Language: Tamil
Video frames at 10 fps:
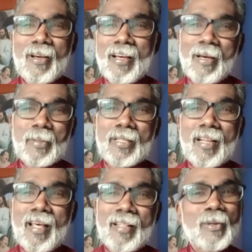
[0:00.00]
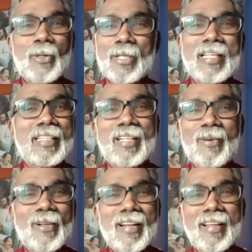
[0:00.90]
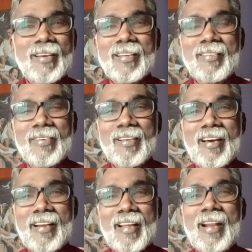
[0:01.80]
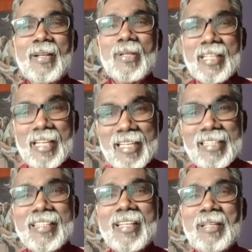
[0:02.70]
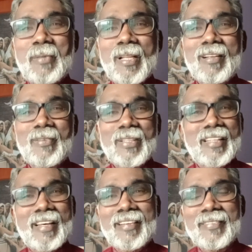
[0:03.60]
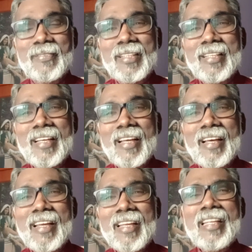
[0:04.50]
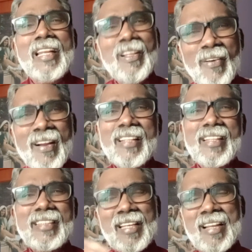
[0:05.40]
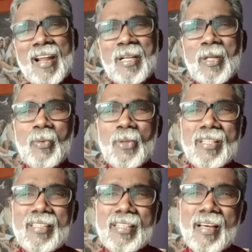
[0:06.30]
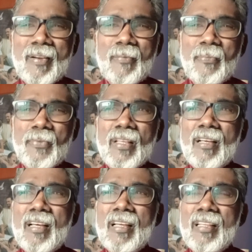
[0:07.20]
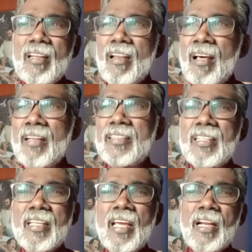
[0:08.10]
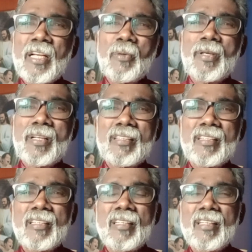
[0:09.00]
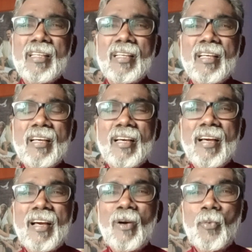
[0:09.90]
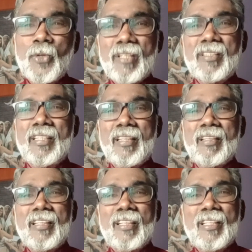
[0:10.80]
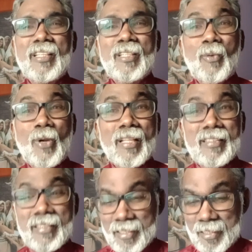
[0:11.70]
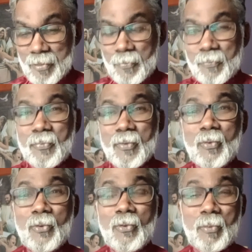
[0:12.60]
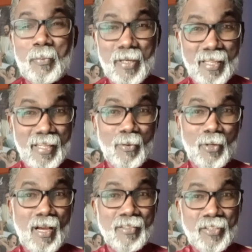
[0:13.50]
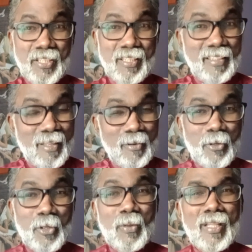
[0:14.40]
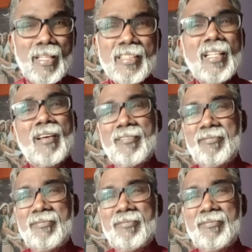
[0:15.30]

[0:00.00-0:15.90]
ஆமாம் தானே அந்த ஒட்டகத்தில் வரல ஆனால் ஆண்டவர் கழுதையின் மேல் வந்தார் இழிவானதைத்தான் ஆண்டவர் உயர்த்தினார் இல்லாததை ஆண்டவர் உயர்த்தி இந்த உலகத்திற்கு ஒரு பெரிய ஒரு ஆச்சரியத்தை கொண்டு வந்தார் இதுதான்